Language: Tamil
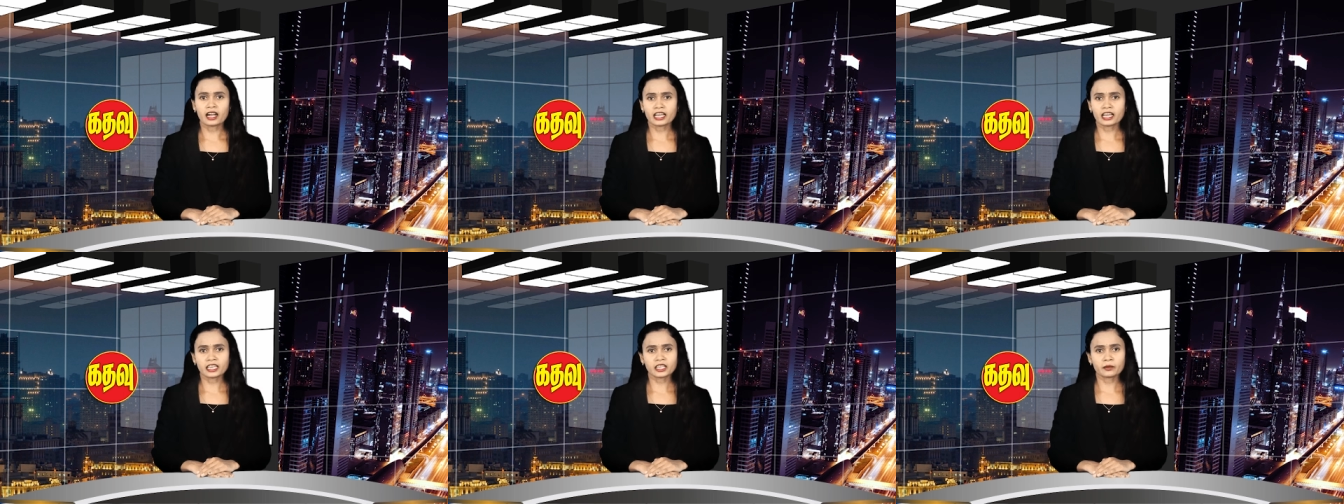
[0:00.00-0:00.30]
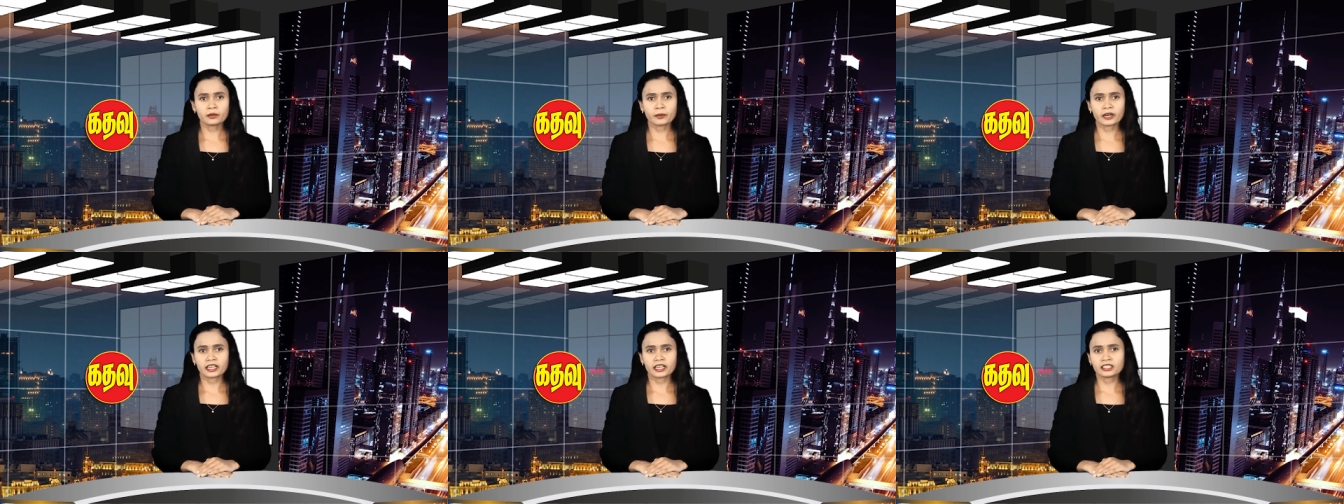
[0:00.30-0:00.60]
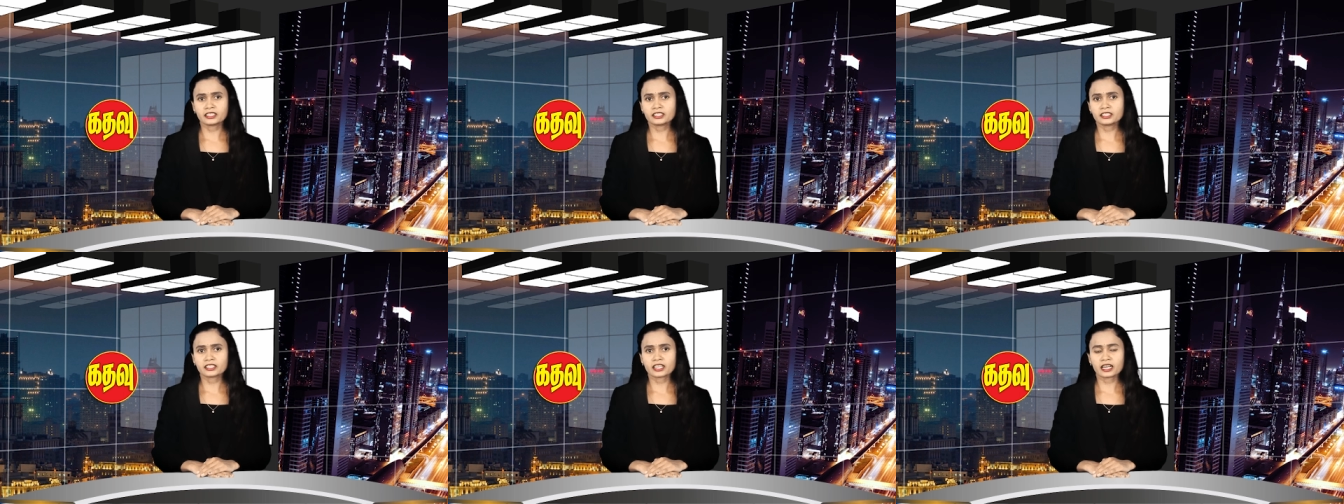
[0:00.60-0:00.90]

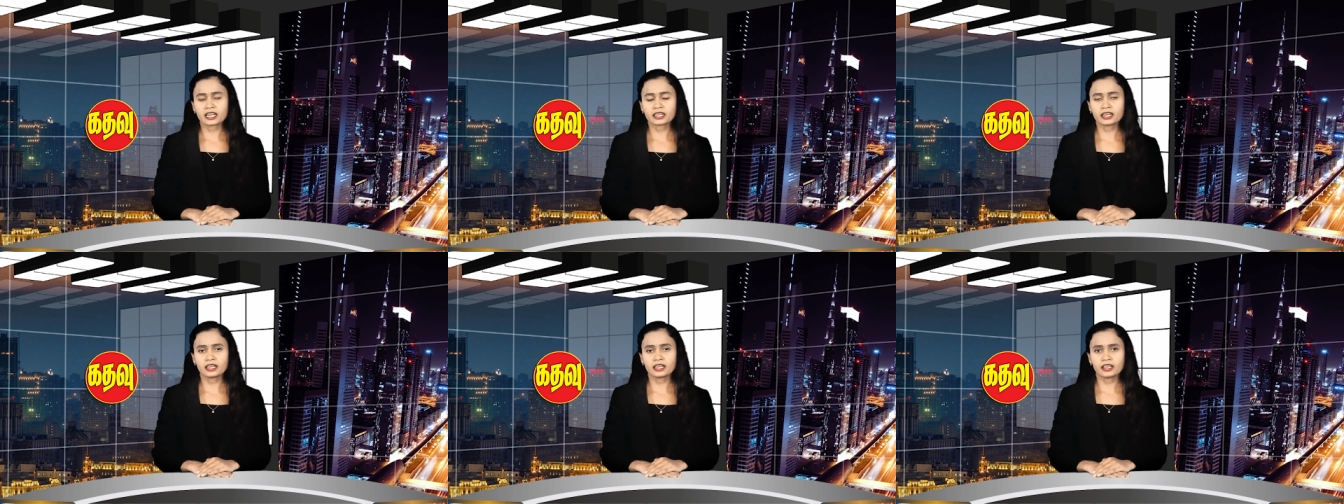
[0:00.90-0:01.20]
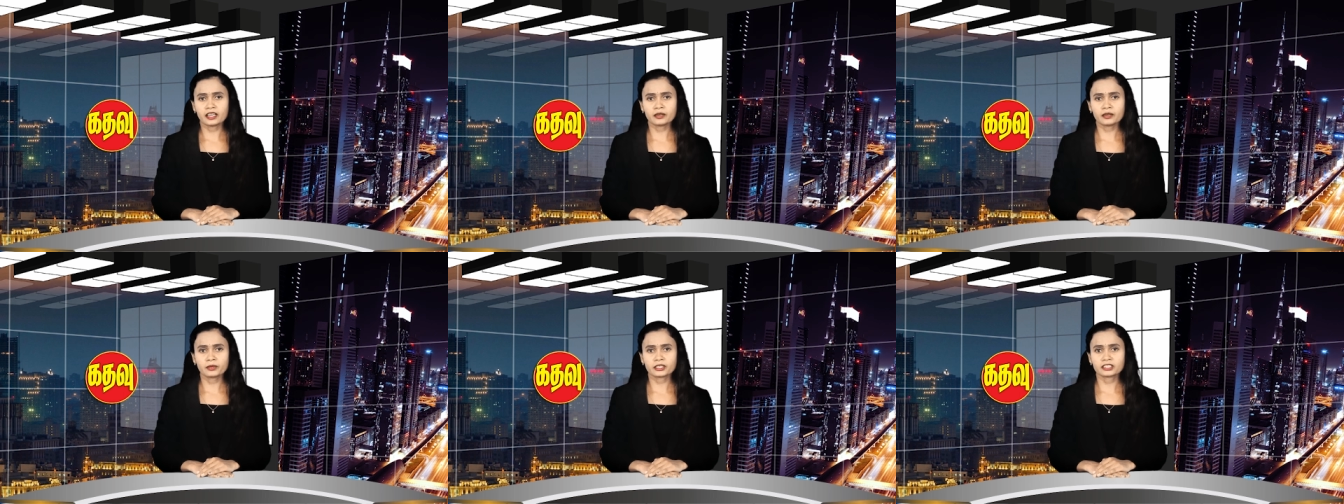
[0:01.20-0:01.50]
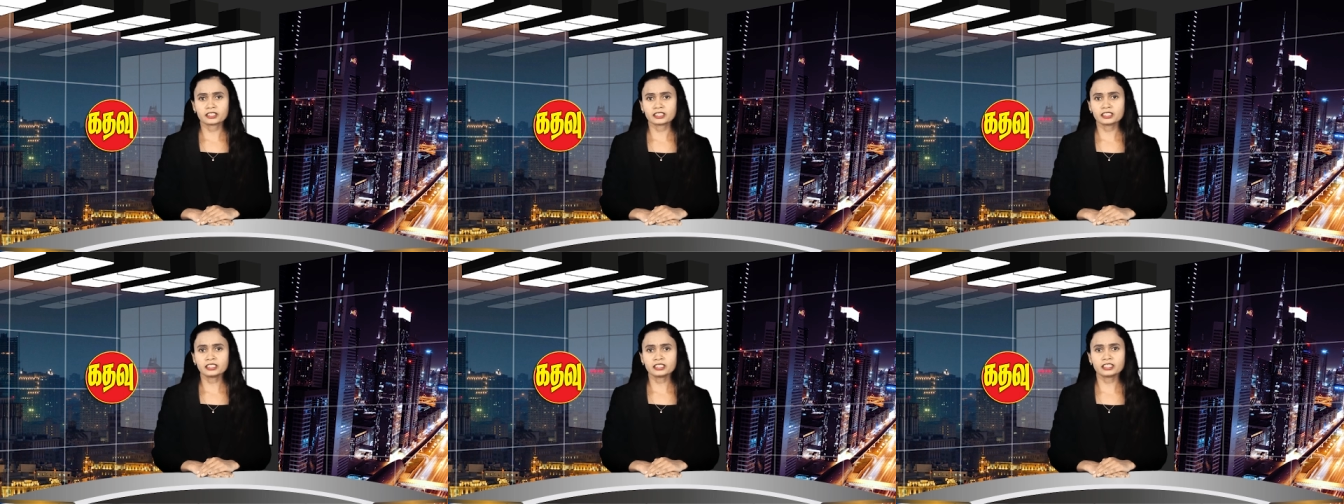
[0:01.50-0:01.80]
அழைக்கப்படுகின்றார்கள்
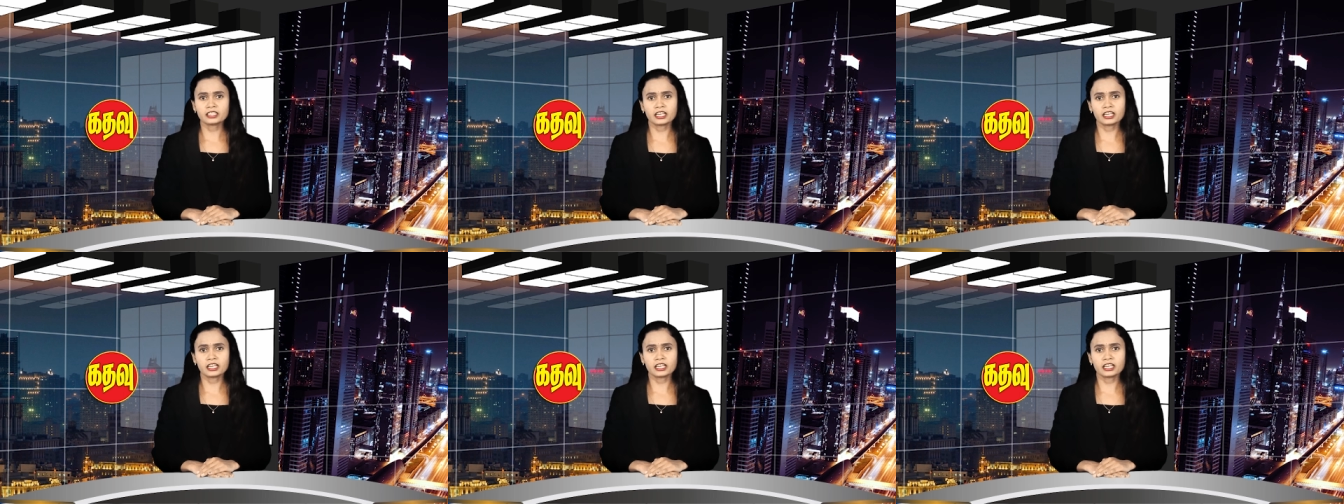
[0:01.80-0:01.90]
என்பது